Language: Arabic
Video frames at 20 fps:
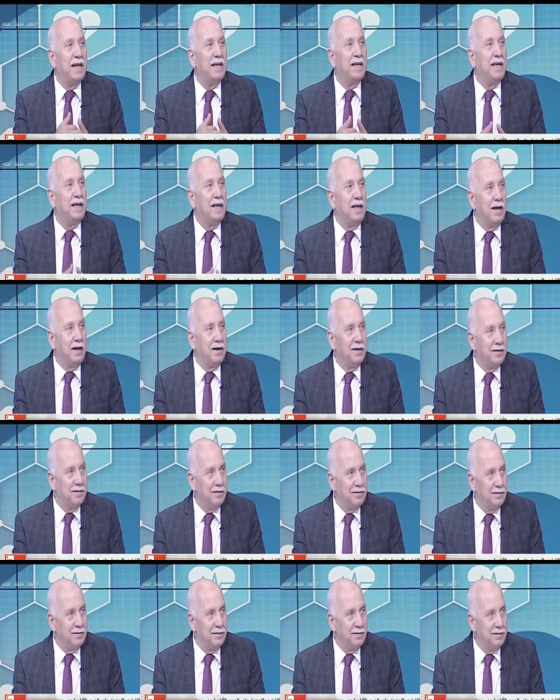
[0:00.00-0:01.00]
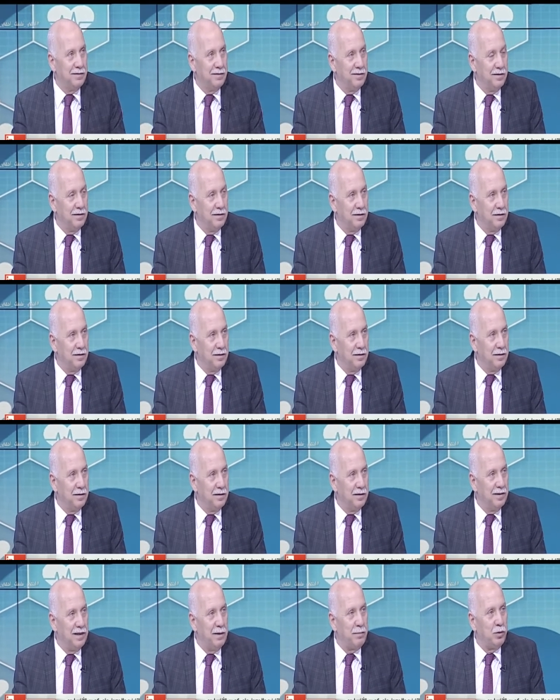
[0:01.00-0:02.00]
خارجيه
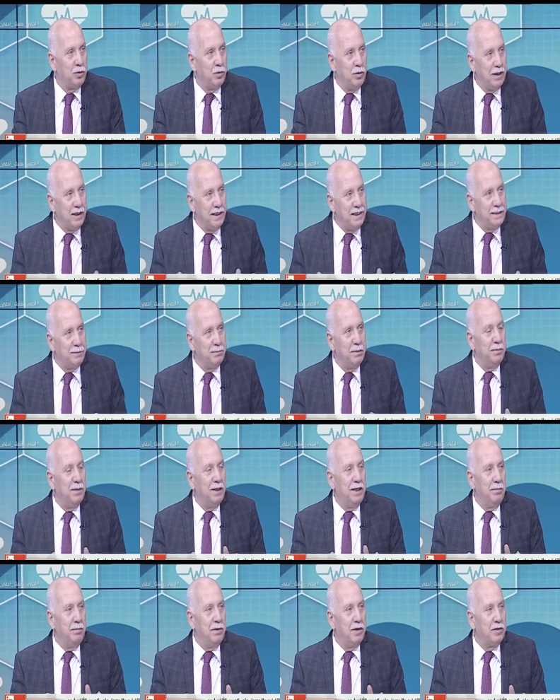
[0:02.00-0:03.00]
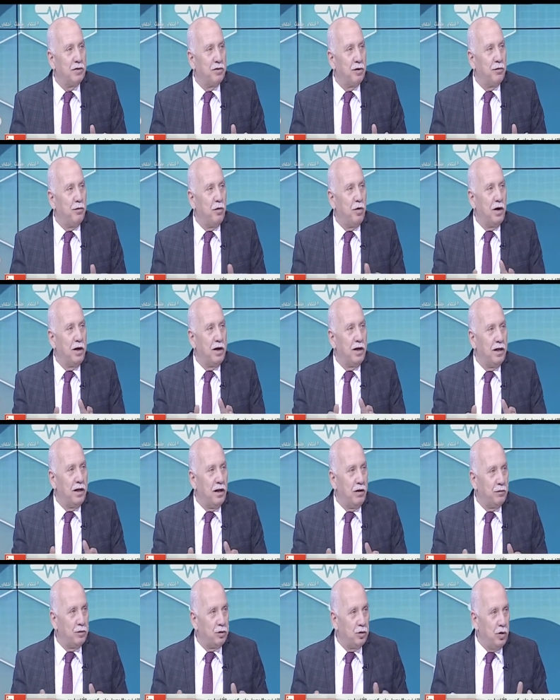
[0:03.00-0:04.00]
زي ما تقول الجسم بيعمل ريزرفوار
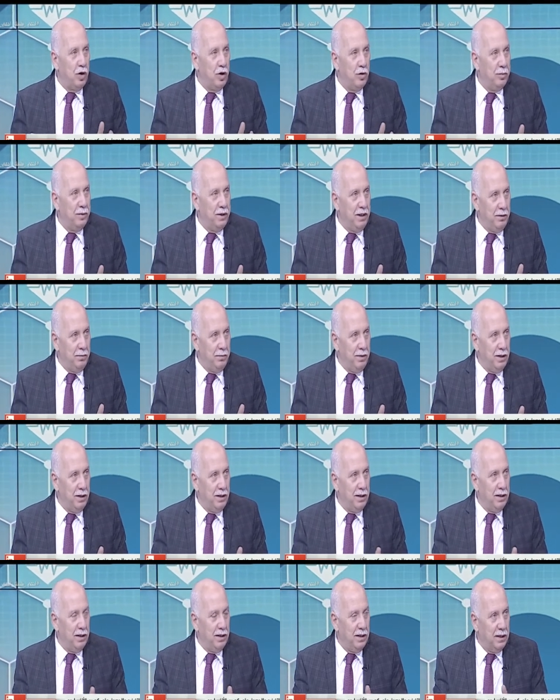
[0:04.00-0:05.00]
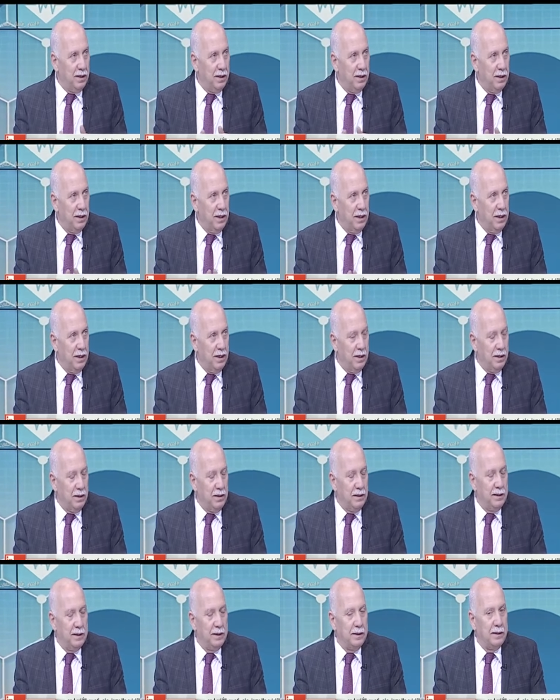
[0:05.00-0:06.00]
لنفسه او بيعمل آه،
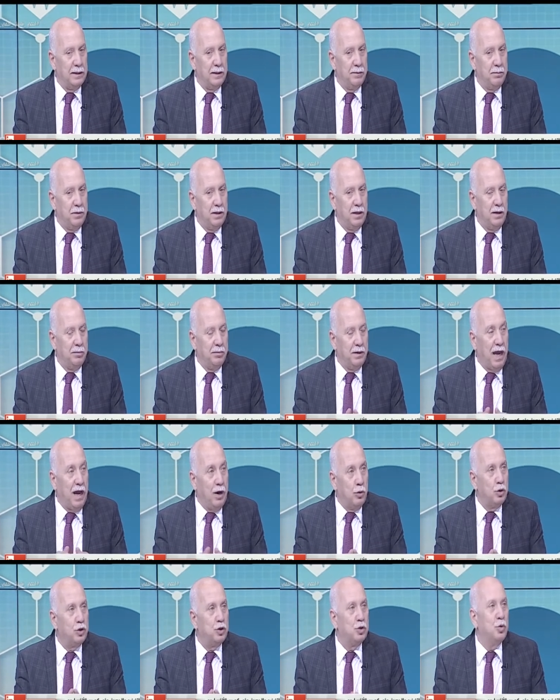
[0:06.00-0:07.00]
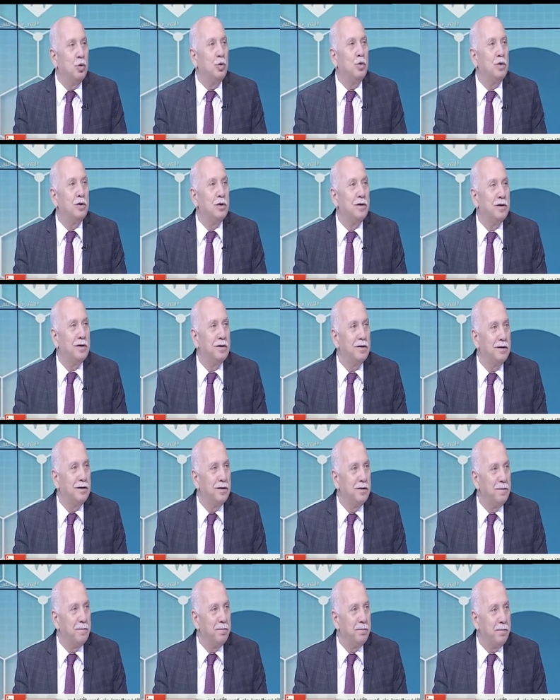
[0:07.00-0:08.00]
آه، بيحوش دهون
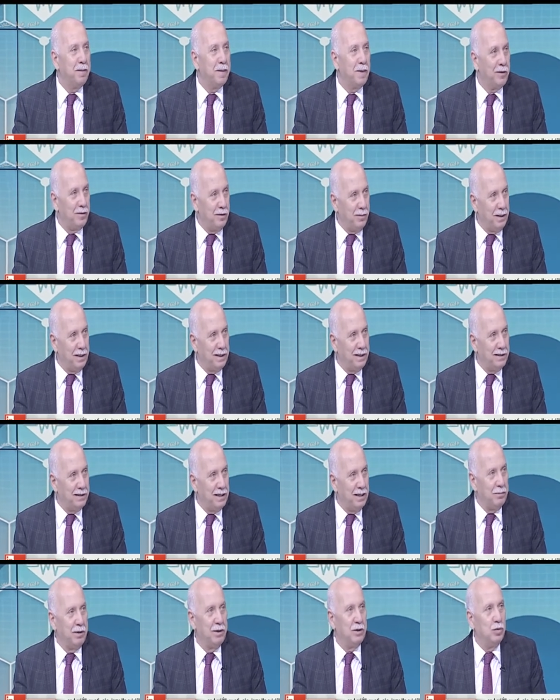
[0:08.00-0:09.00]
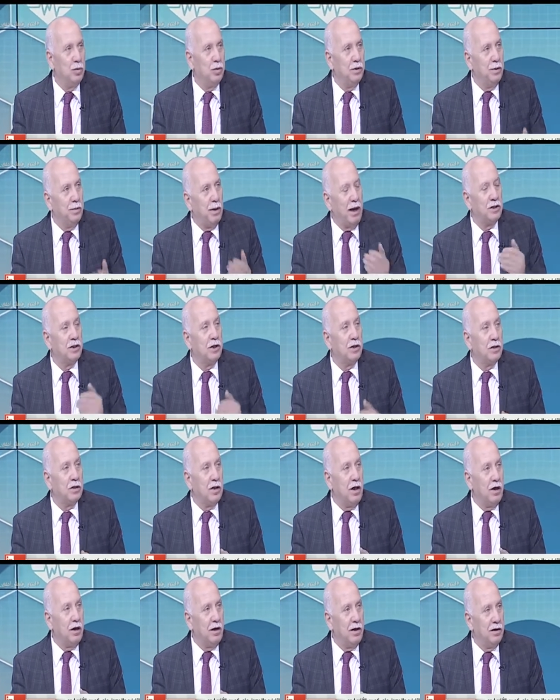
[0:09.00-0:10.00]
خد بالك ازاي ما الدهون دي بقى عشان
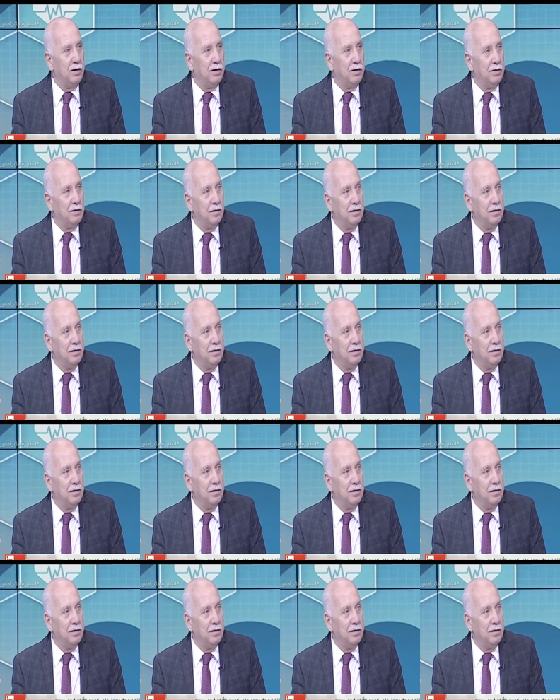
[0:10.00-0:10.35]
الطاقه